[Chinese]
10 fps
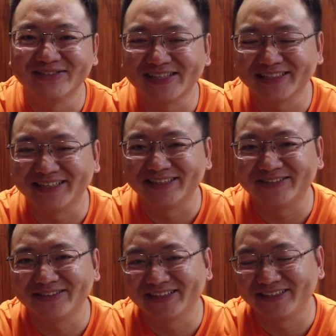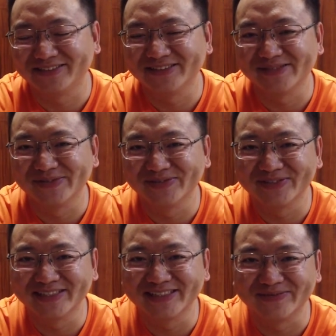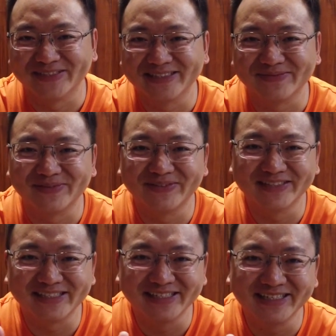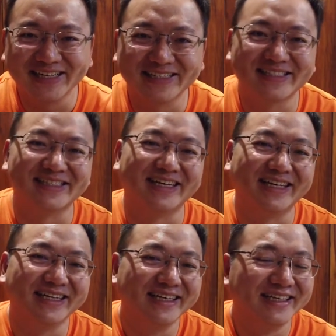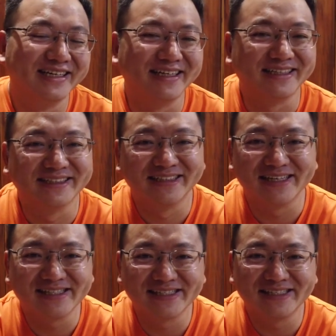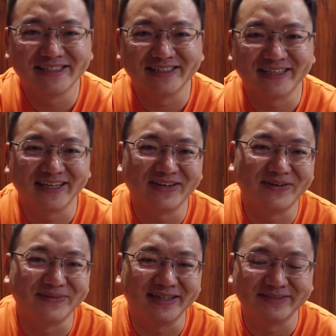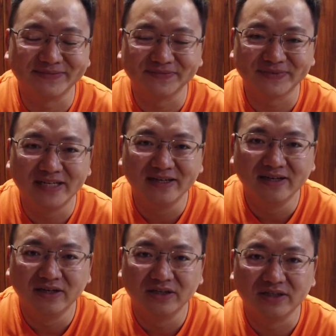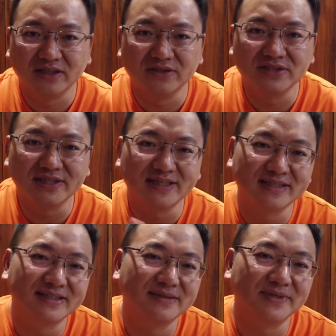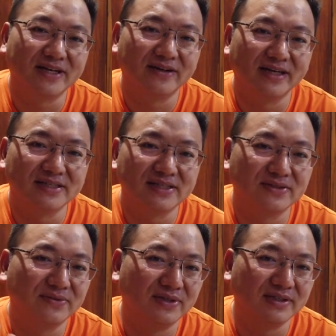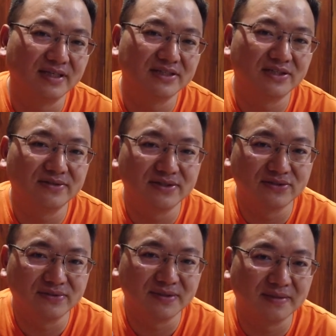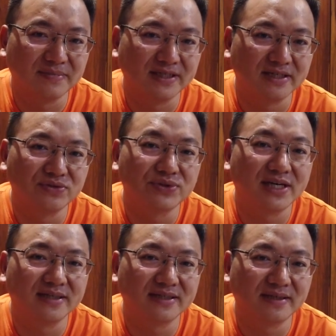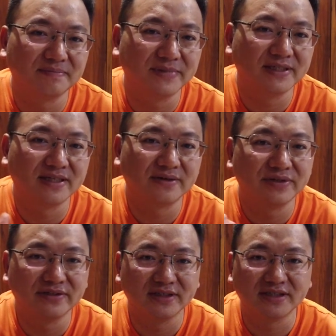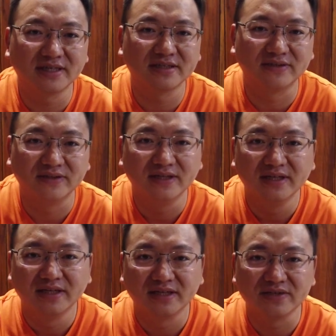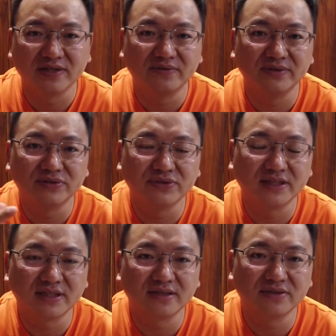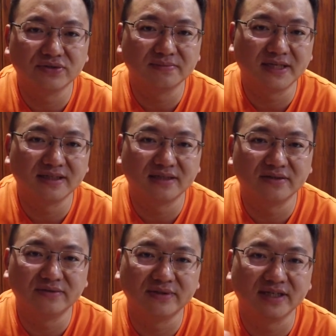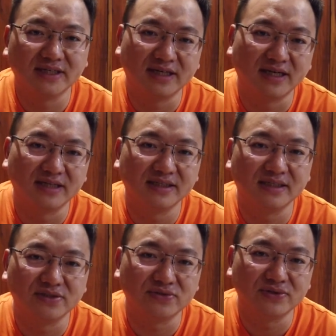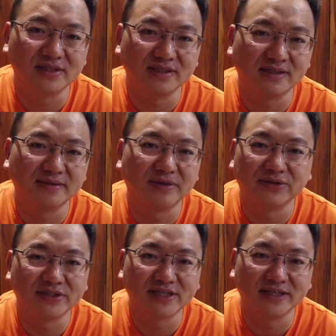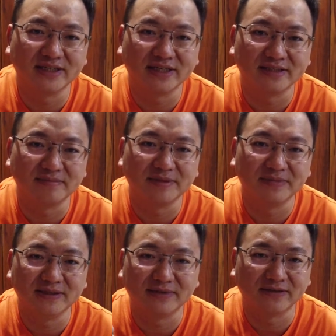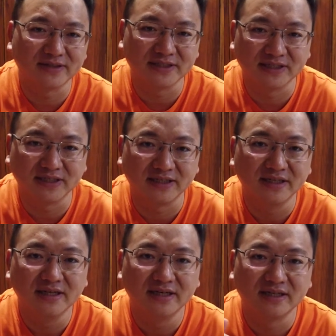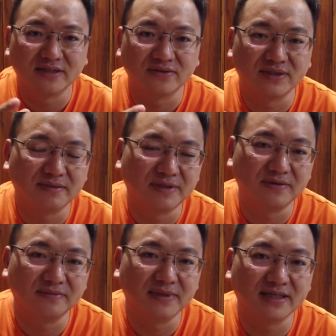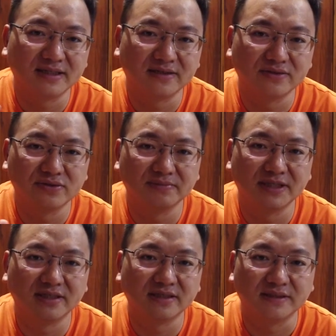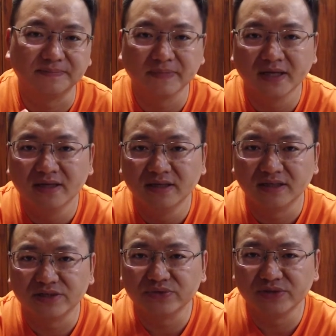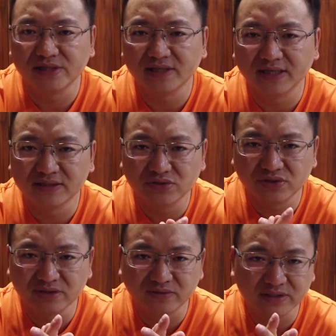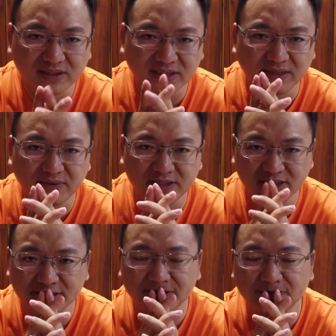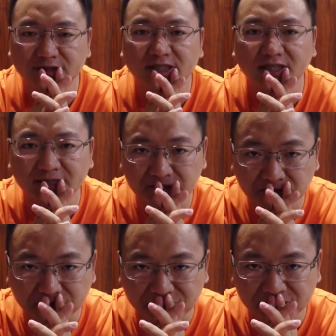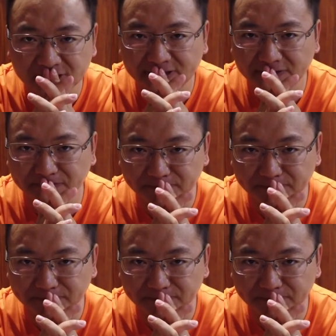又上来了，我靠，我怎么，我觉得怎么怎么会这样子嘞？但是还好吧。然后现在是怎么搞嘞？其实我那个小伙子说他明天出摊，他明天他会有一个档口，他说要我去他档口去卖，然后我给他一点租金，一百块钱一天，人民币一百块钱一天。他说他帮我卖，然后顺便那个。但是我现在就是我今天晚上纠结了很久，就是，